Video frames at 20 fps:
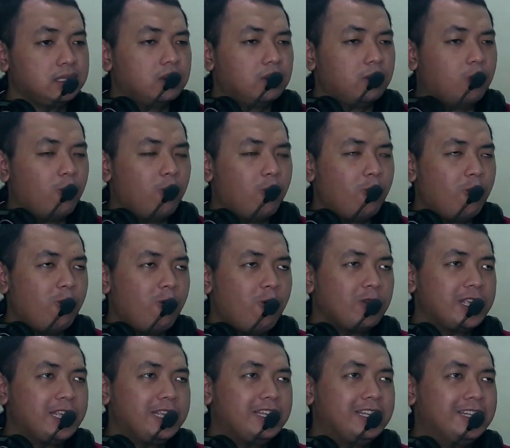
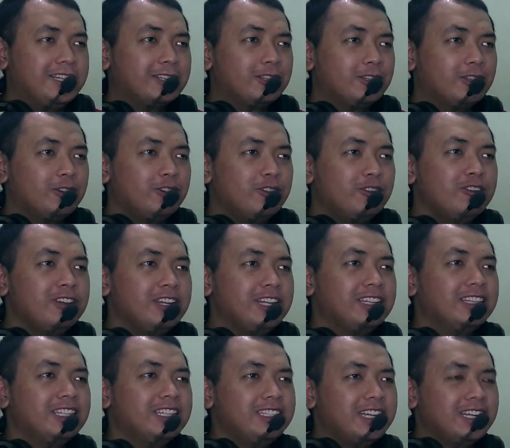Oh, gitu.
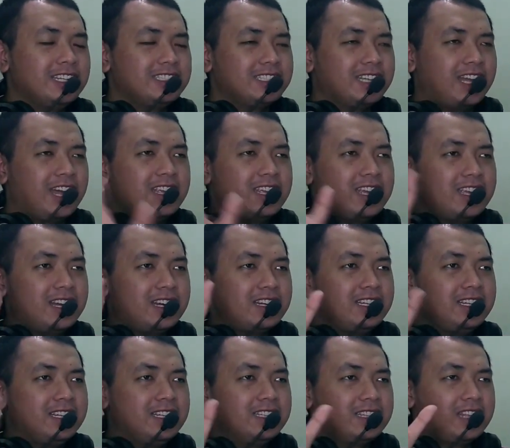Intinya cahaya yang
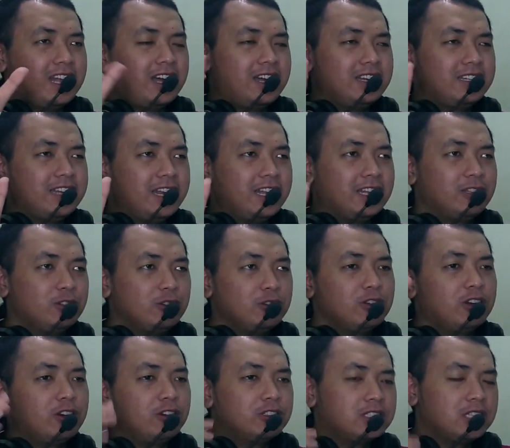di tangannya
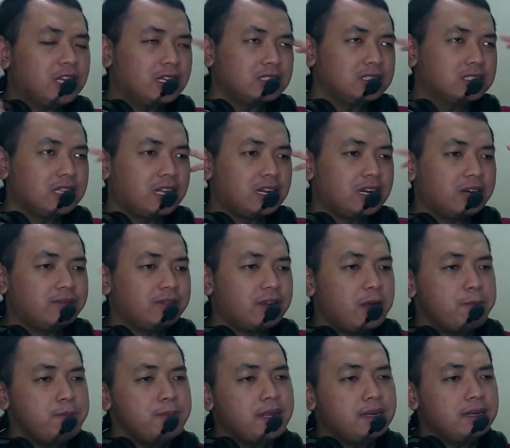itu ngerusak saraf
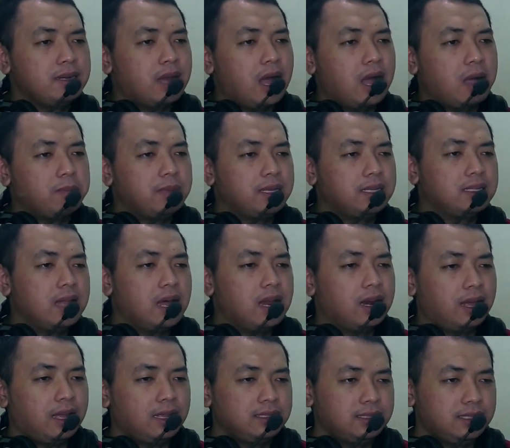am
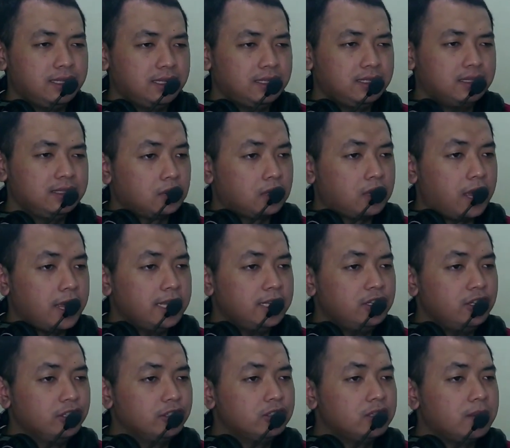amigdalanya.
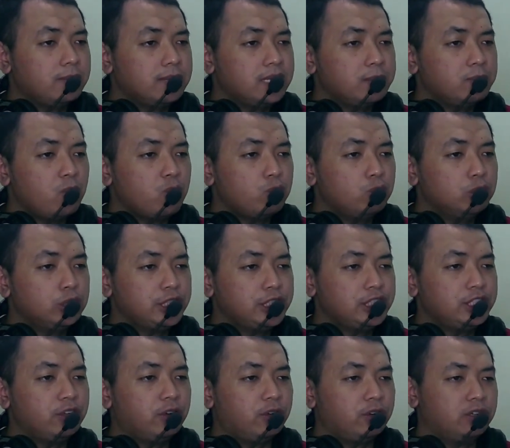Kaiju itu namanya
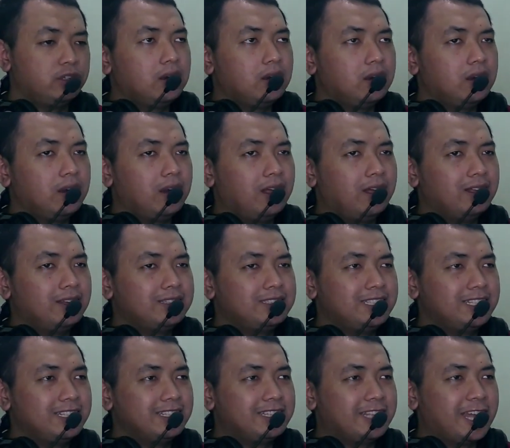Mogusion. Lah,
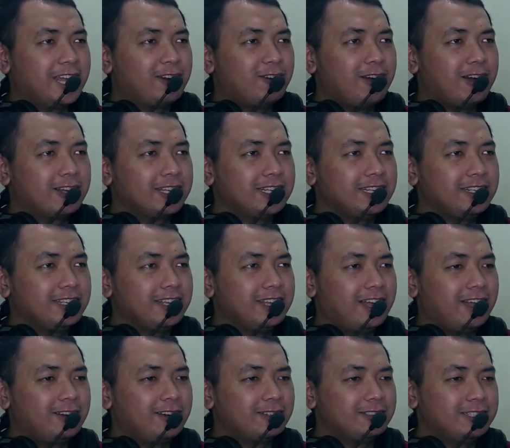si Teruaki
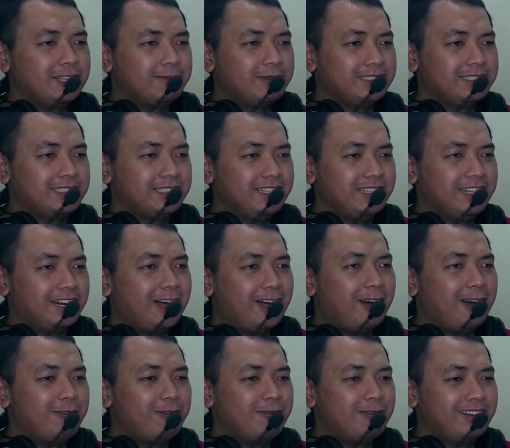harusnya masih
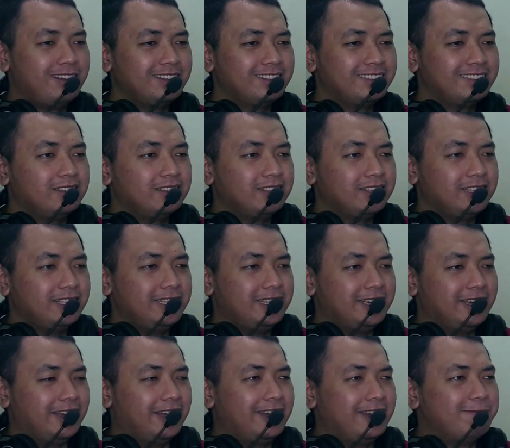dirawat.
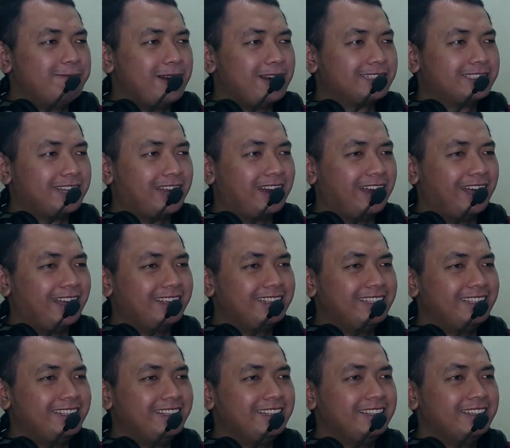Iya, dipaksa
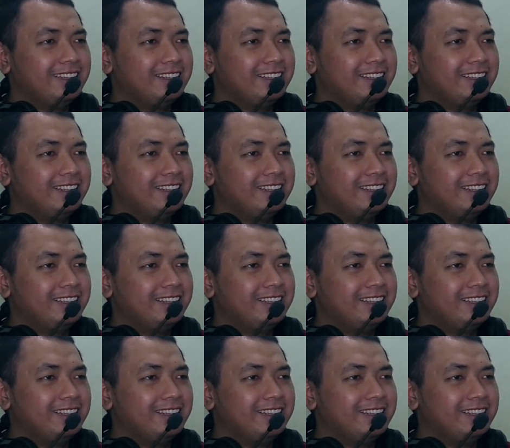lagi.